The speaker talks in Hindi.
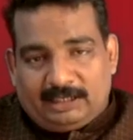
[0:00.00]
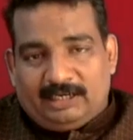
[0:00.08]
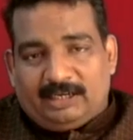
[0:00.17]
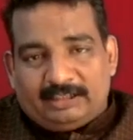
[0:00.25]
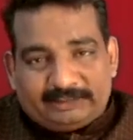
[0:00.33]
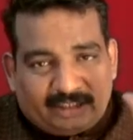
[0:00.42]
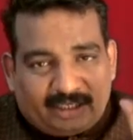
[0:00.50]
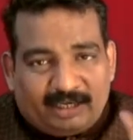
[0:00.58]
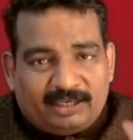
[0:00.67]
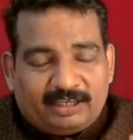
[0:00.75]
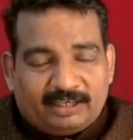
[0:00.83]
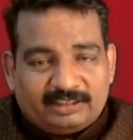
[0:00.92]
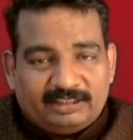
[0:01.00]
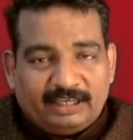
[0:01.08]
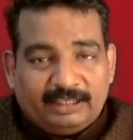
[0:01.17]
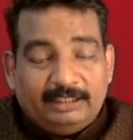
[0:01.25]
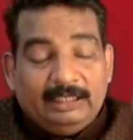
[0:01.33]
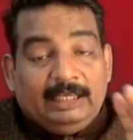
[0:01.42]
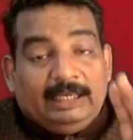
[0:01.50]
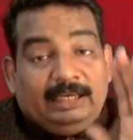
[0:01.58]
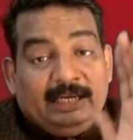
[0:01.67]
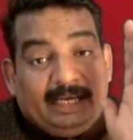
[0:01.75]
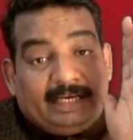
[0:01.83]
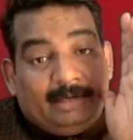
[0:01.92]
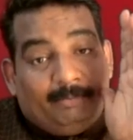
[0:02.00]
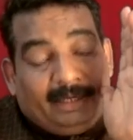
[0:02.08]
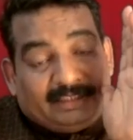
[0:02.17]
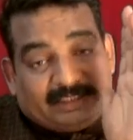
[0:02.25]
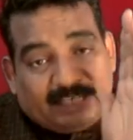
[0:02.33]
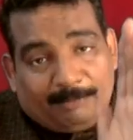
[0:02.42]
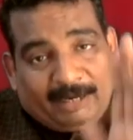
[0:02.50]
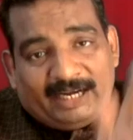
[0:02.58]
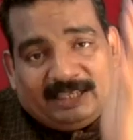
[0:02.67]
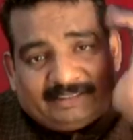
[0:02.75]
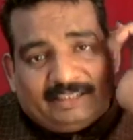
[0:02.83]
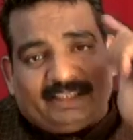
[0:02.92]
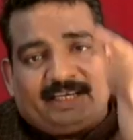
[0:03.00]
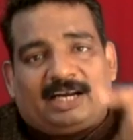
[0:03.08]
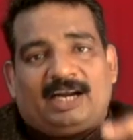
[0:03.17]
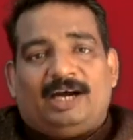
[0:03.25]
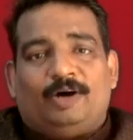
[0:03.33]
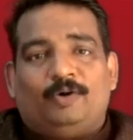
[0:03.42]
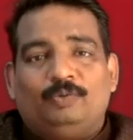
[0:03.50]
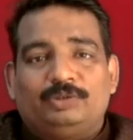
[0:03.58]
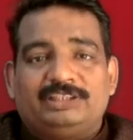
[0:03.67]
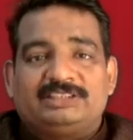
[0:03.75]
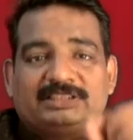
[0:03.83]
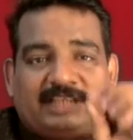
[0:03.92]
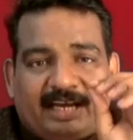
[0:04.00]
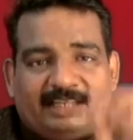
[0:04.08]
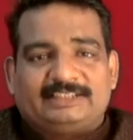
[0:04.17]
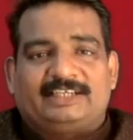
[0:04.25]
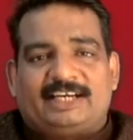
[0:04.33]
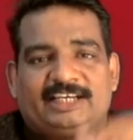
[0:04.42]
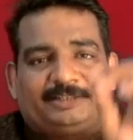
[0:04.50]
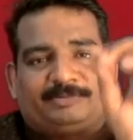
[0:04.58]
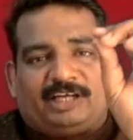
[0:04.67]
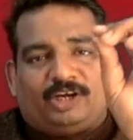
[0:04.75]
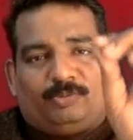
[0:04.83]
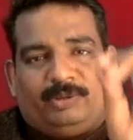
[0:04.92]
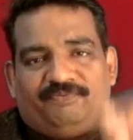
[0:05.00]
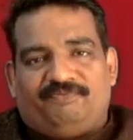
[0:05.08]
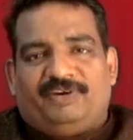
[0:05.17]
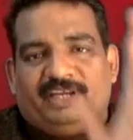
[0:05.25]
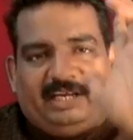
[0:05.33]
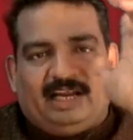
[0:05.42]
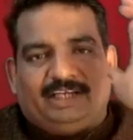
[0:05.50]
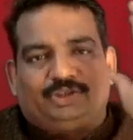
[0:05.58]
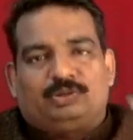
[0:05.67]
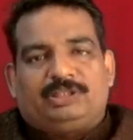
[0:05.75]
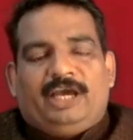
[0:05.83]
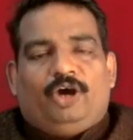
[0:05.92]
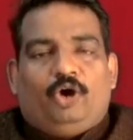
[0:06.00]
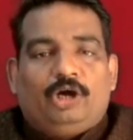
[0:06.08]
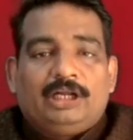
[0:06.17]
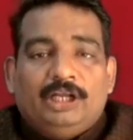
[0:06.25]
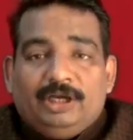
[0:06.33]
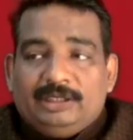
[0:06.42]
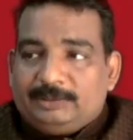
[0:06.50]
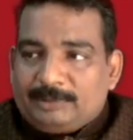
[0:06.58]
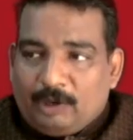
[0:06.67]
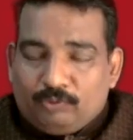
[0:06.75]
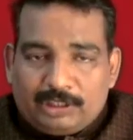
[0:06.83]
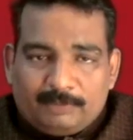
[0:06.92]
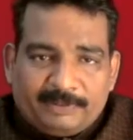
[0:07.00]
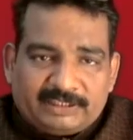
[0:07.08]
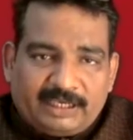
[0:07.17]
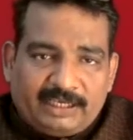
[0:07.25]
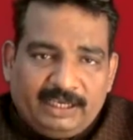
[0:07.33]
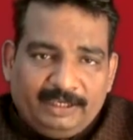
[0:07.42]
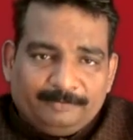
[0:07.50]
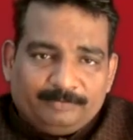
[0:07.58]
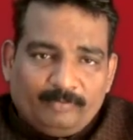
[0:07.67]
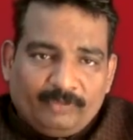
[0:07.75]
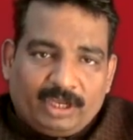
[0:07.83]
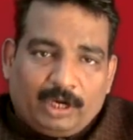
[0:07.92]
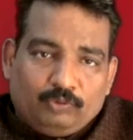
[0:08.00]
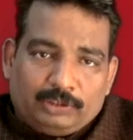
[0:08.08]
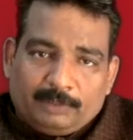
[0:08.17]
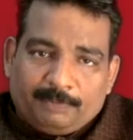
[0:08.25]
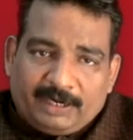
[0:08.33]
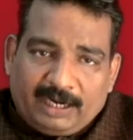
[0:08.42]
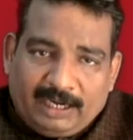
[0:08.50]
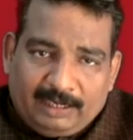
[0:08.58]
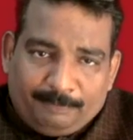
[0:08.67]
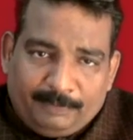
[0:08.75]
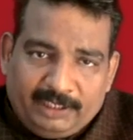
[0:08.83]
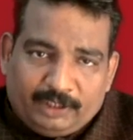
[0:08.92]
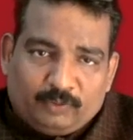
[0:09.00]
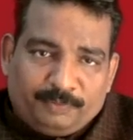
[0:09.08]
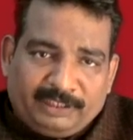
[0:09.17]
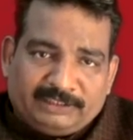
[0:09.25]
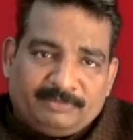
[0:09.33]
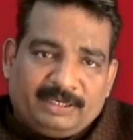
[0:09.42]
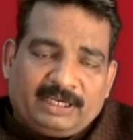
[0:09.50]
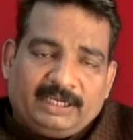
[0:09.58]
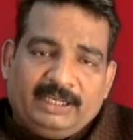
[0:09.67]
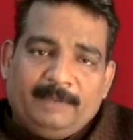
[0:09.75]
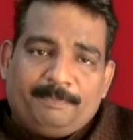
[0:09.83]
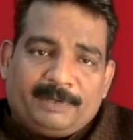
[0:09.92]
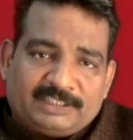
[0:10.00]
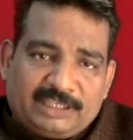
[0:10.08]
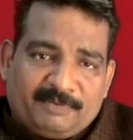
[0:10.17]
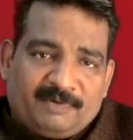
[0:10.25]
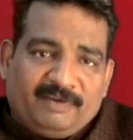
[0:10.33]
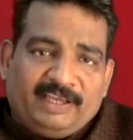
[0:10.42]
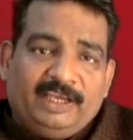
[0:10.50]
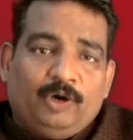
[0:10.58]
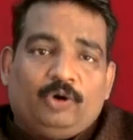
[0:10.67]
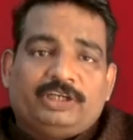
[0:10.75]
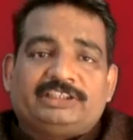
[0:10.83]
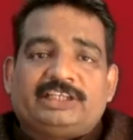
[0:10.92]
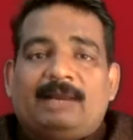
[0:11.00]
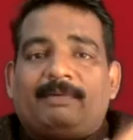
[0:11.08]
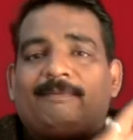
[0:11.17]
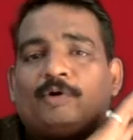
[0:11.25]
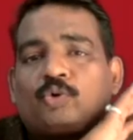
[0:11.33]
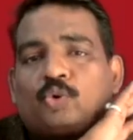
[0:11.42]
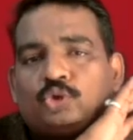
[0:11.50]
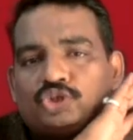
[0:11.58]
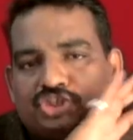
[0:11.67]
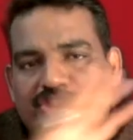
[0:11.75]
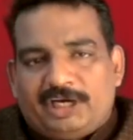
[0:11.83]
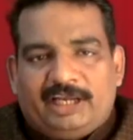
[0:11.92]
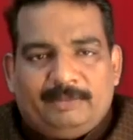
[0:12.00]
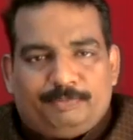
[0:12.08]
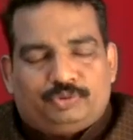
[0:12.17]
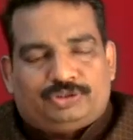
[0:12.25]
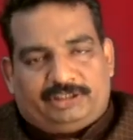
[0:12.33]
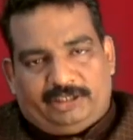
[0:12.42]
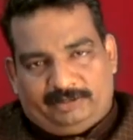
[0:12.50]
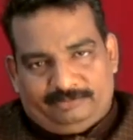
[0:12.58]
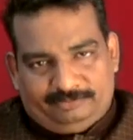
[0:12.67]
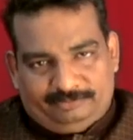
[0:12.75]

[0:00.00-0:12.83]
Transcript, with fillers: अलग अलग सरकारें करती रहीं लेकिन मैं जमाने से देख रहा हूं कि सारे सरकारी अस्पतालों में फ्री इलाज होता है और काउंटर पर जाइए काउंटर पर आप एक रुपया जमा करिए पर्चा बनवाइए और इसके अलावा वो कुछ नहीं पूछते